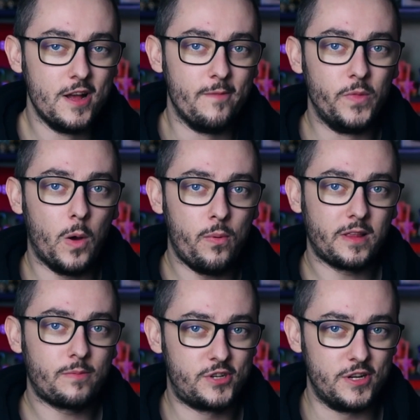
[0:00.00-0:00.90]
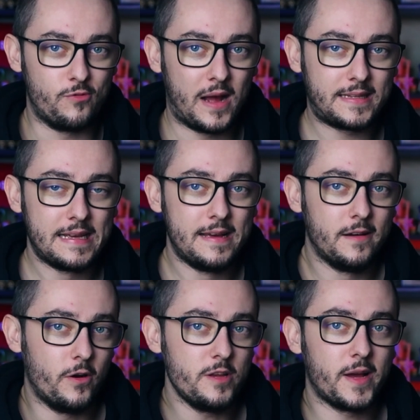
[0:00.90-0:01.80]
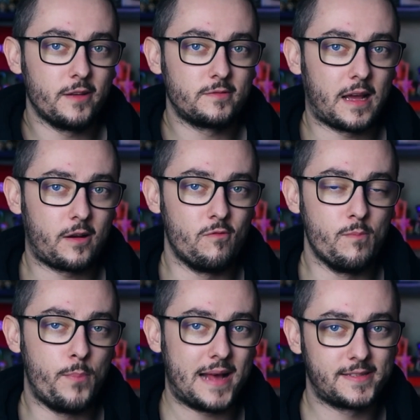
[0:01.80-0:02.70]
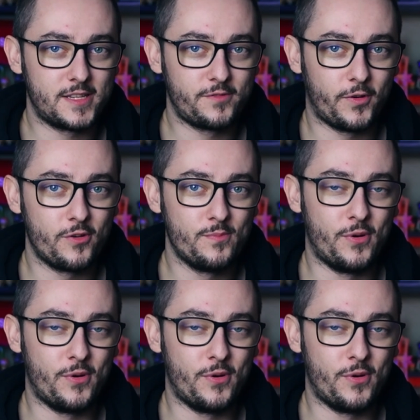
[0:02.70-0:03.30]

No bo na przykład oni mają taką bazę swoją,